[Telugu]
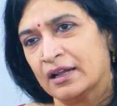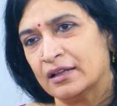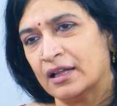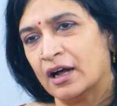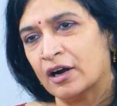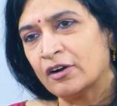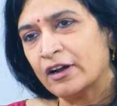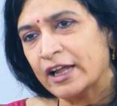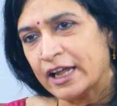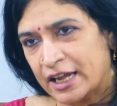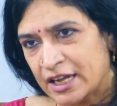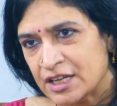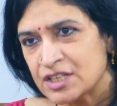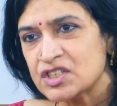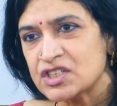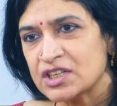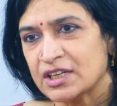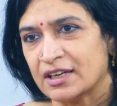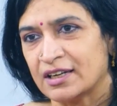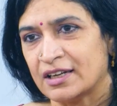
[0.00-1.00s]
దాంట్లో ఏం
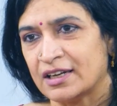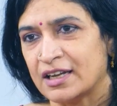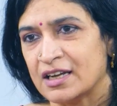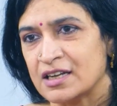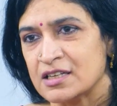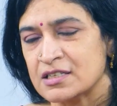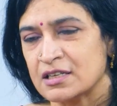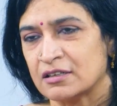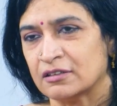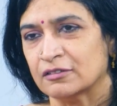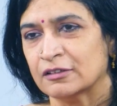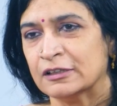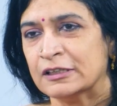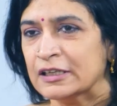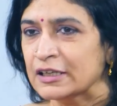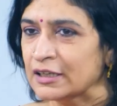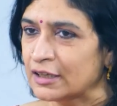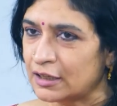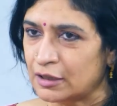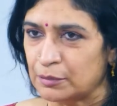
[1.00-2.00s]
చేయాలి అసలు
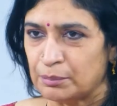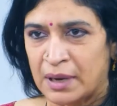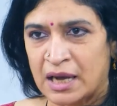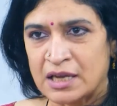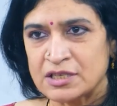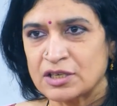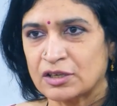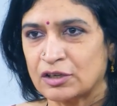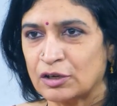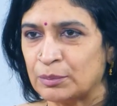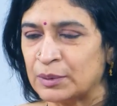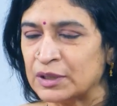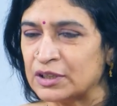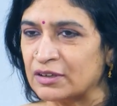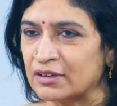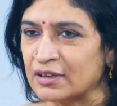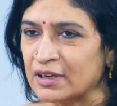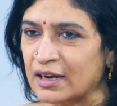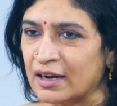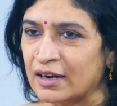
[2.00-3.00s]
ఇది మ్యాజిక్లో
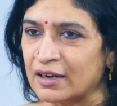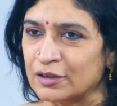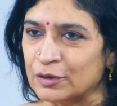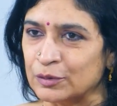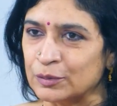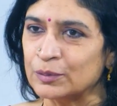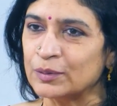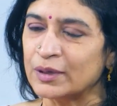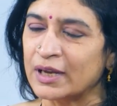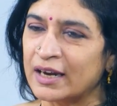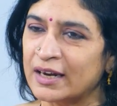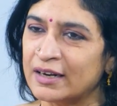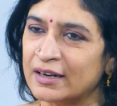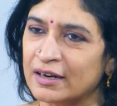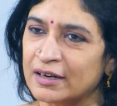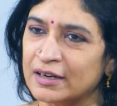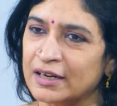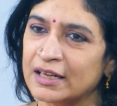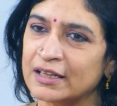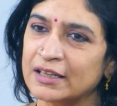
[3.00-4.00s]
మాత్రం కాదు
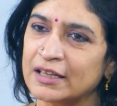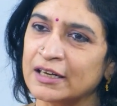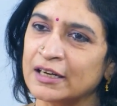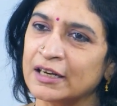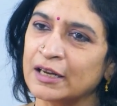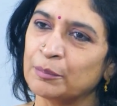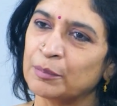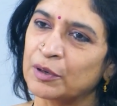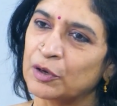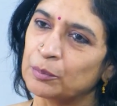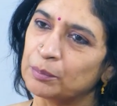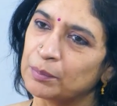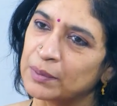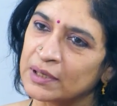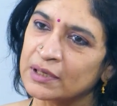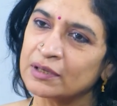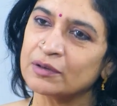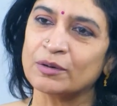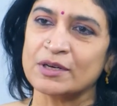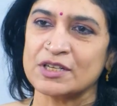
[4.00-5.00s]
ఏంటంటే దీన్ని మనం
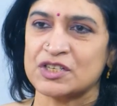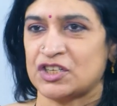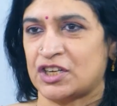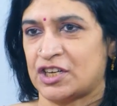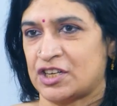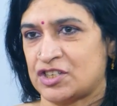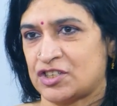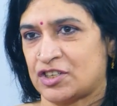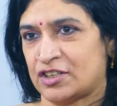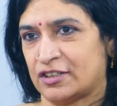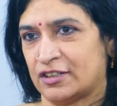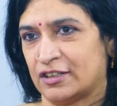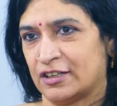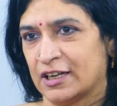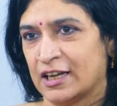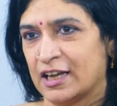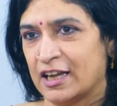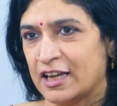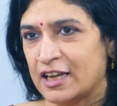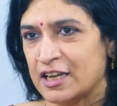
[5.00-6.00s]
బర్న్ కూడా చేయొచ్చు కదా
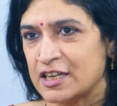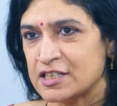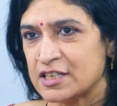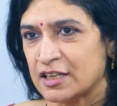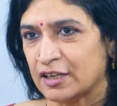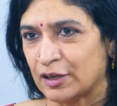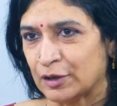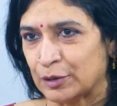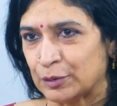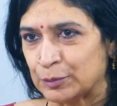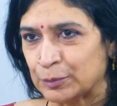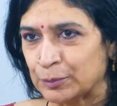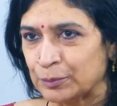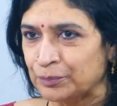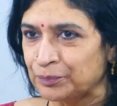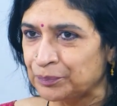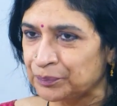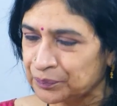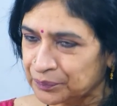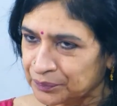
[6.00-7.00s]
ఈజీగాను
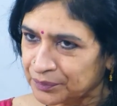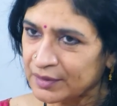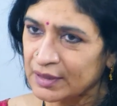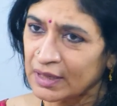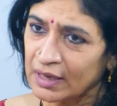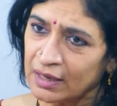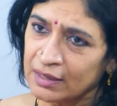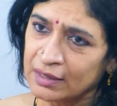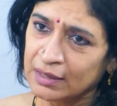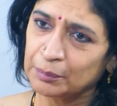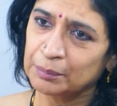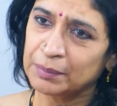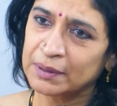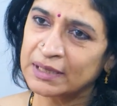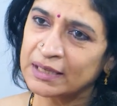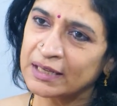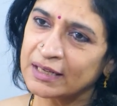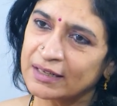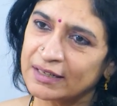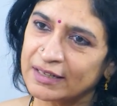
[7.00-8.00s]
అంటే
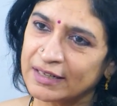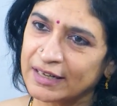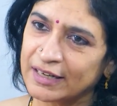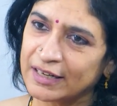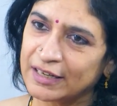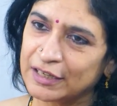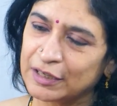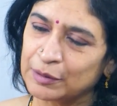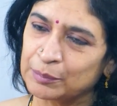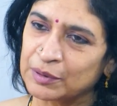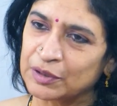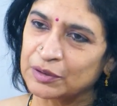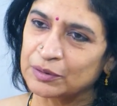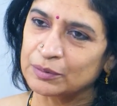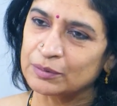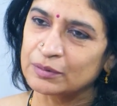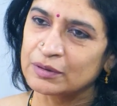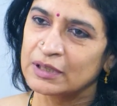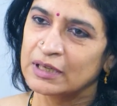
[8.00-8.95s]
బర్నింగ్ అంటే ఏంటి మనం